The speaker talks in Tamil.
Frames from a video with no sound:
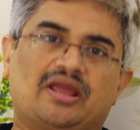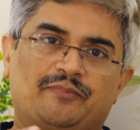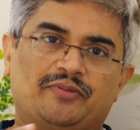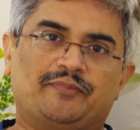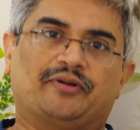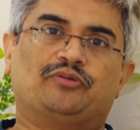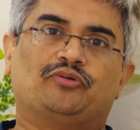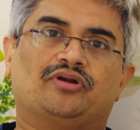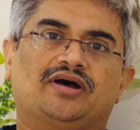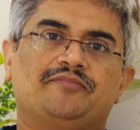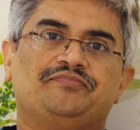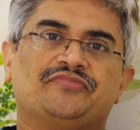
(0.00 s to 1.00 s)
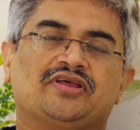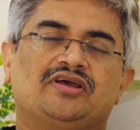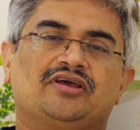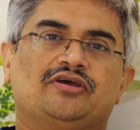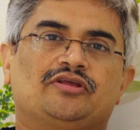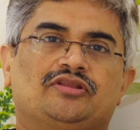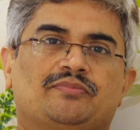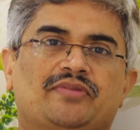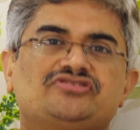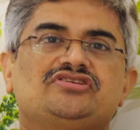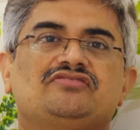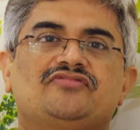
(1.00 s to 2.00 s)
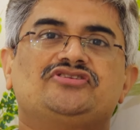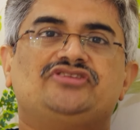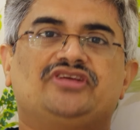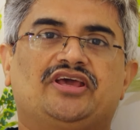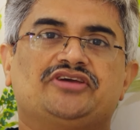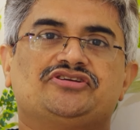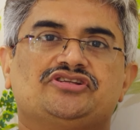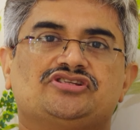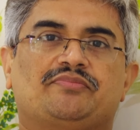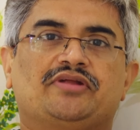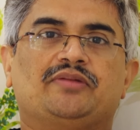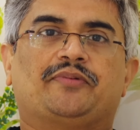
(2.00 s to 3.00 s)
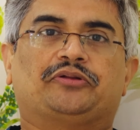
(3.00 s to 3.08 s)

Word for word: எப்படி பண்ணுவோன்னா இந்த பெஸ்ட் இன்வெஸ்டிகேஷன்ஸ் அப்படின்னு